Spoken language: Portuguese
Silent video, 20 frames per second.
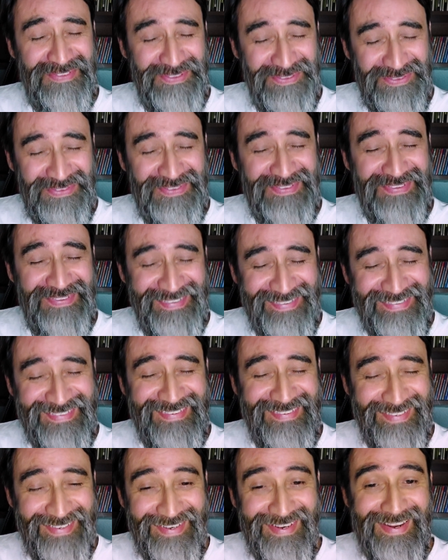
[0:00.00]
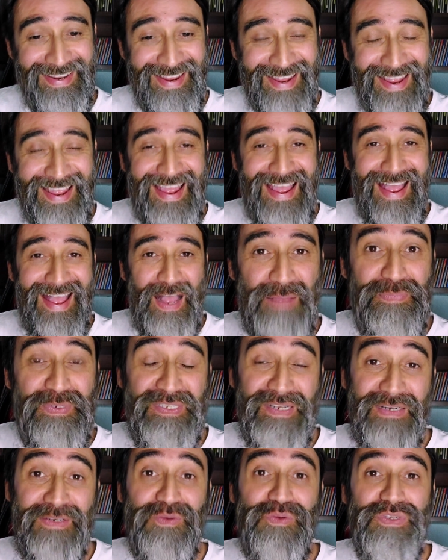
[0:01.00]
viu?
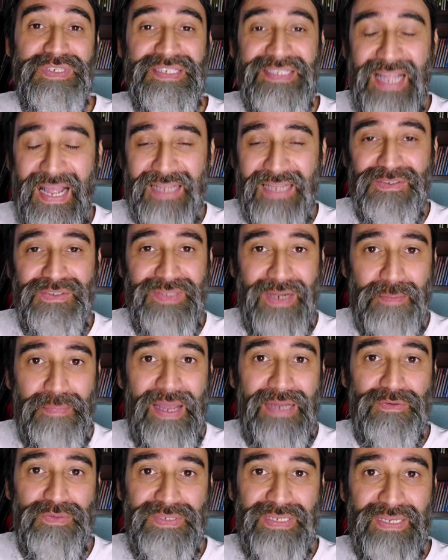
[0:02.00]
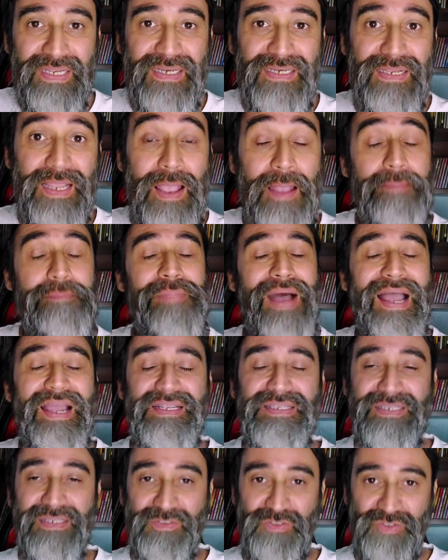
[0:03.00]
apesar de eu gostar do trabalho dele, mais